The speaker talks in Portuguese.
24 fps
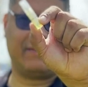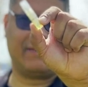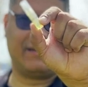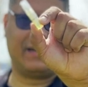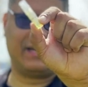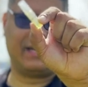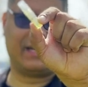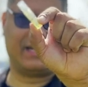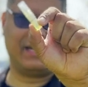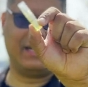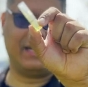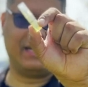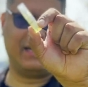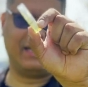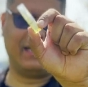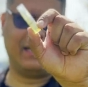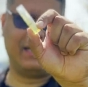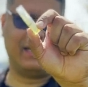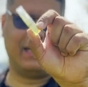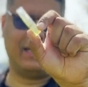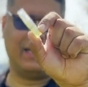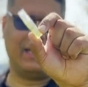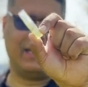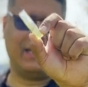tá vendo aqui?
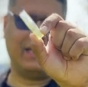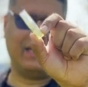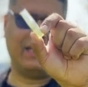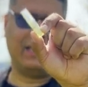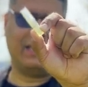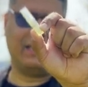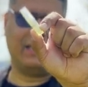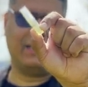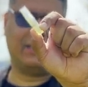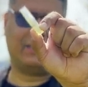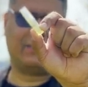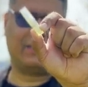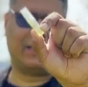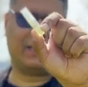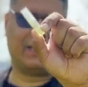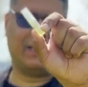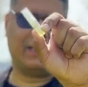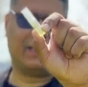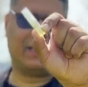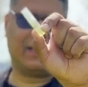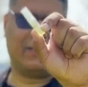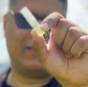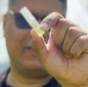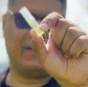Isso
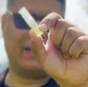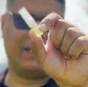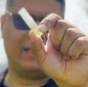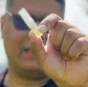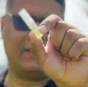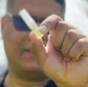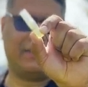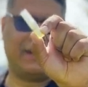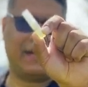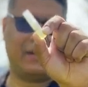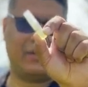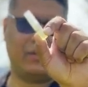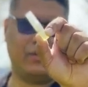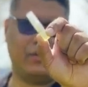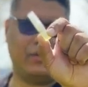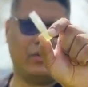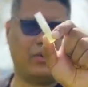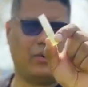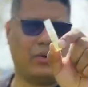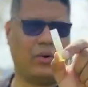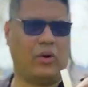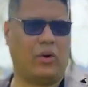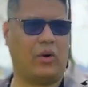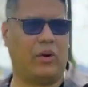aqui tá um grande barulho
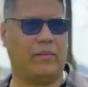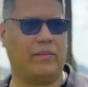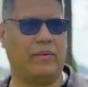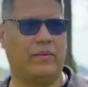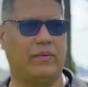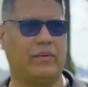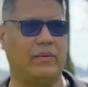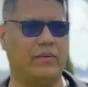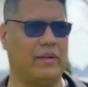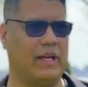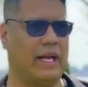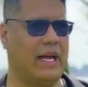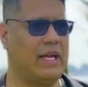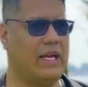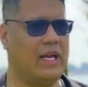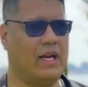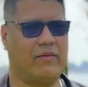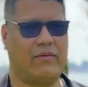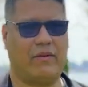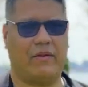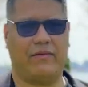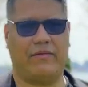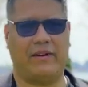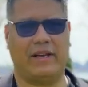no globo, né? E
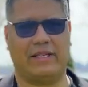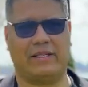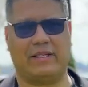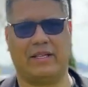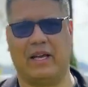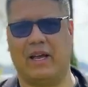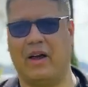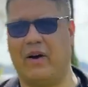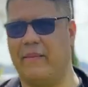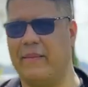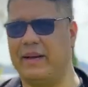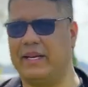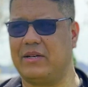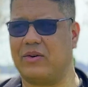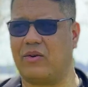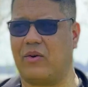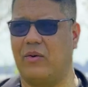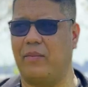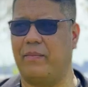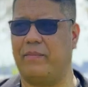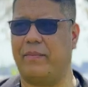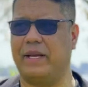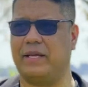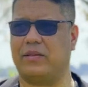eu vou ver se realmente
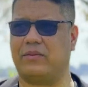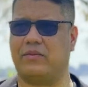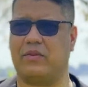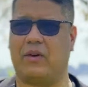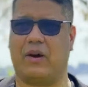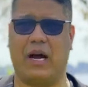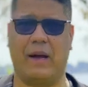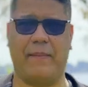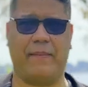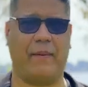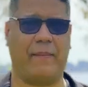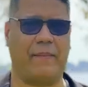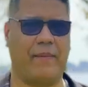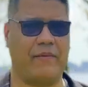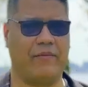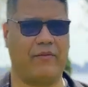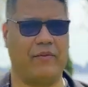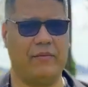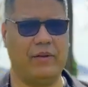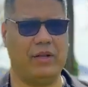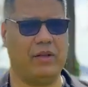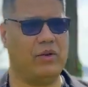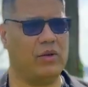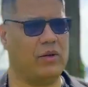compensa o hype. É um
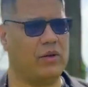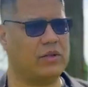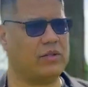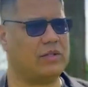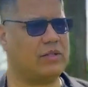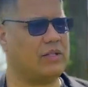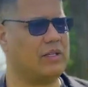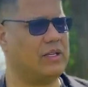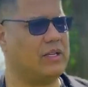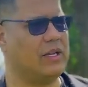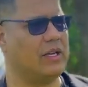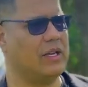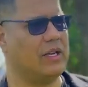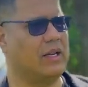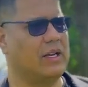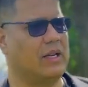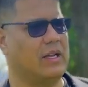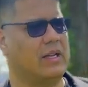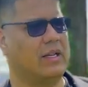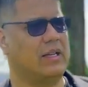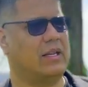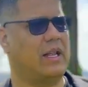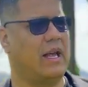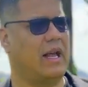perfume doce,
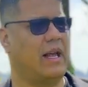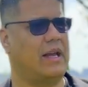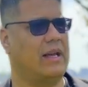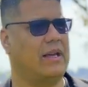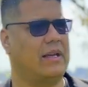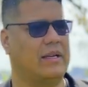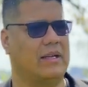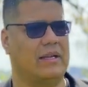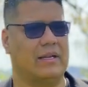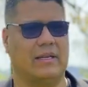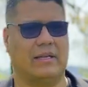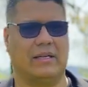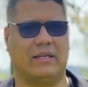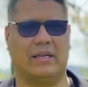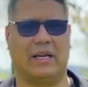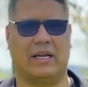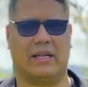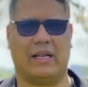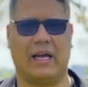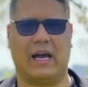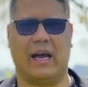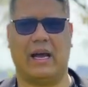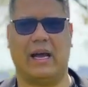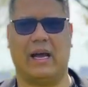né?
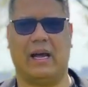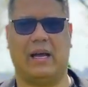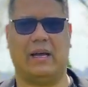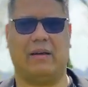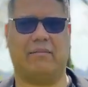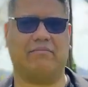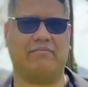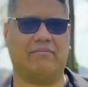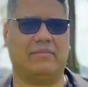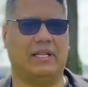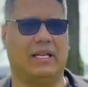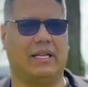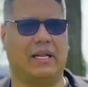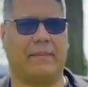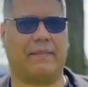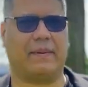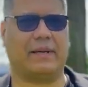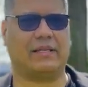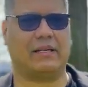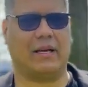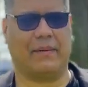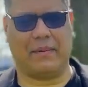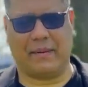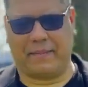já dá, já dá
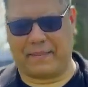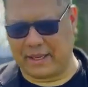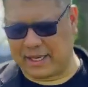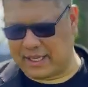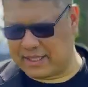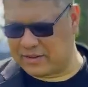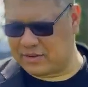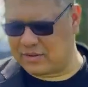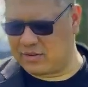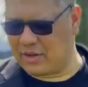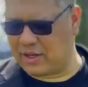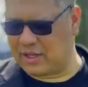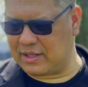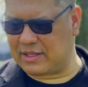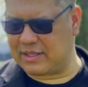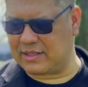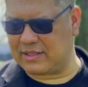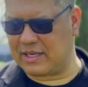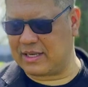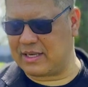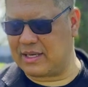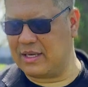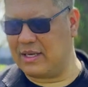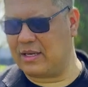para saber pelas
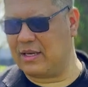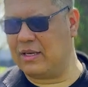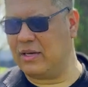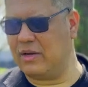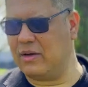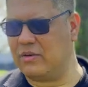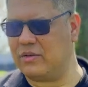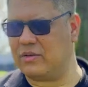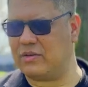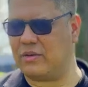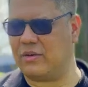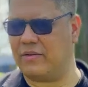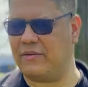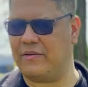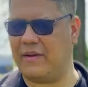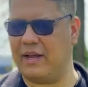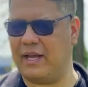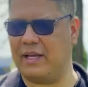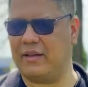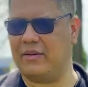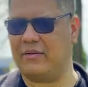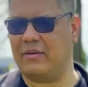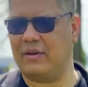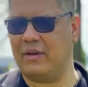notas aqui que eu estou
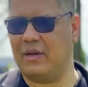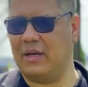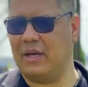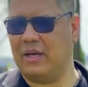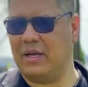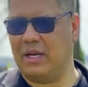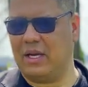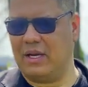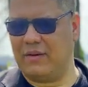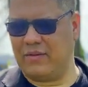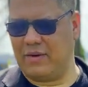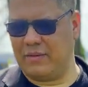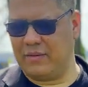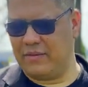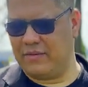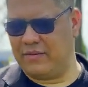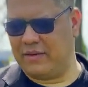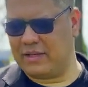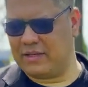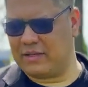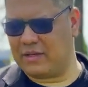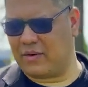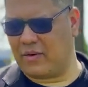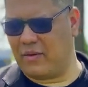vendo. E vamos
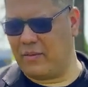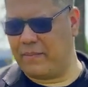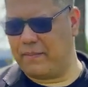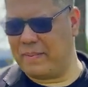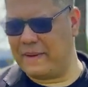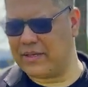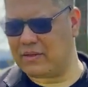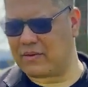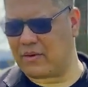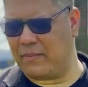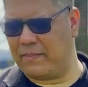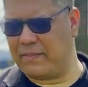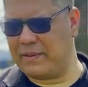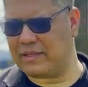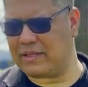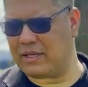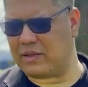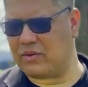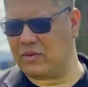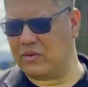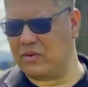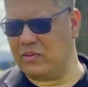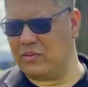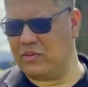ver se compensa, compensa,
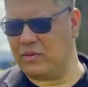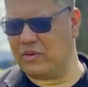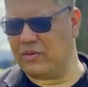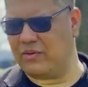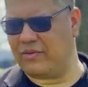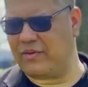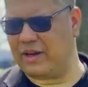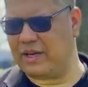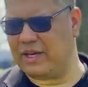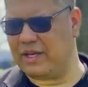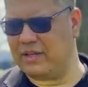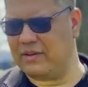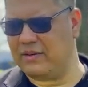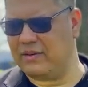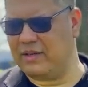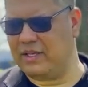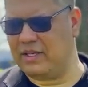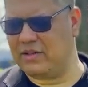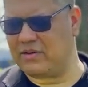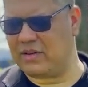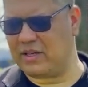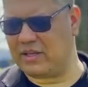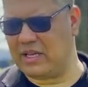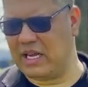tá todo mundo falando
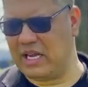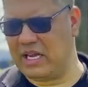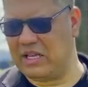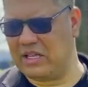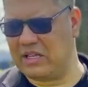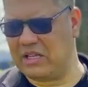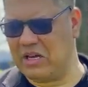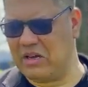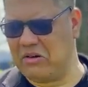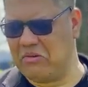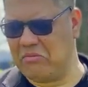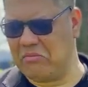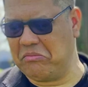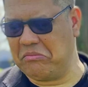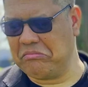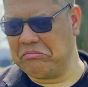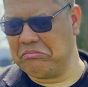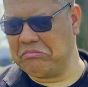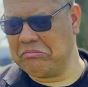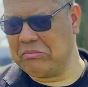nisso. Até então,